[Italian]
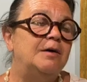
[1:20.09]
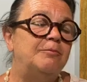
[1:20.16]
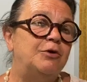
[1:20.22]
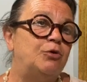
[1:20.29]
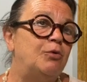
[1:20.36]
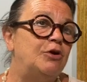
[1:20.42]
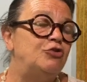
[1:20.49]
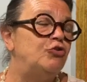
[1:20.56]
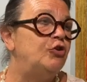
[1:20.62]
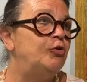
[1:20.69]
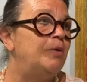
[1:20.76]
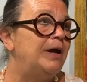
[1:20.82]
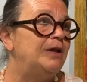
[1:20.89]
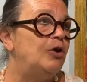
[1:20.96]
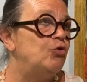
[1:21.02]
per quanto
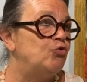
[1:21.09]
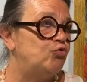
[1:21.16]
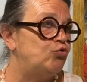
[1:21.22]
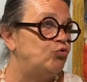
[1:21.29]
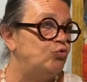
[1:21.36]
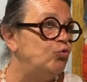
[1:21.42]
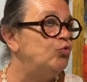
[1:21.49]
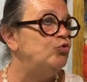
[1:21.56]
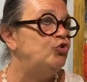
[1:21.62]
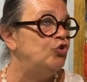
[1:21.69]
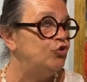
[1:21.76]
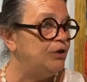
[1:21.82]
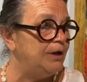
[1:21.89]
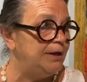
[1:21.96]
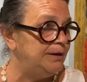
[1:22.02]
riguarda lo
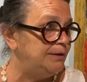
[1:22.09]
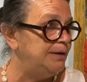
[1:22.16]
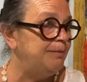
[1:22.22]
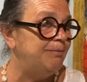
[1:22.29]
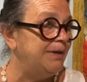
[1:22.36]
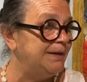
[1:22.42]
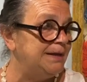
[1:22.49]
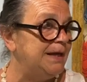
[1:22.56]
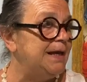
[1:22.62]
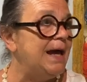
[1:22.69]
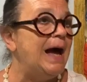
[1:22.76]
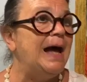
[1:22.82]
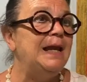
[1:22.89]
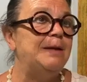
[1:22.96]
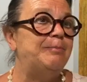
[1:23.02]
studio dei, dei
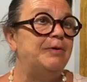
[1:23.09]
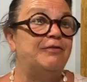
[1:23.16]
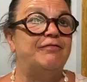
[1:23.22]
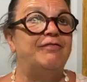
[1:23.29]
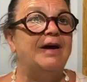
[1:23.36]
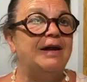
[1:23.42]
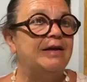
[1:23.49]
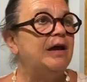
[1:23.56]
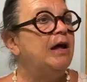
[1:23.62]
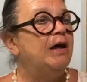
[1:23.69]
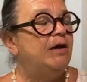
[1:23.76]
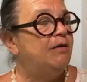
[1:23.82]
materiali per, far,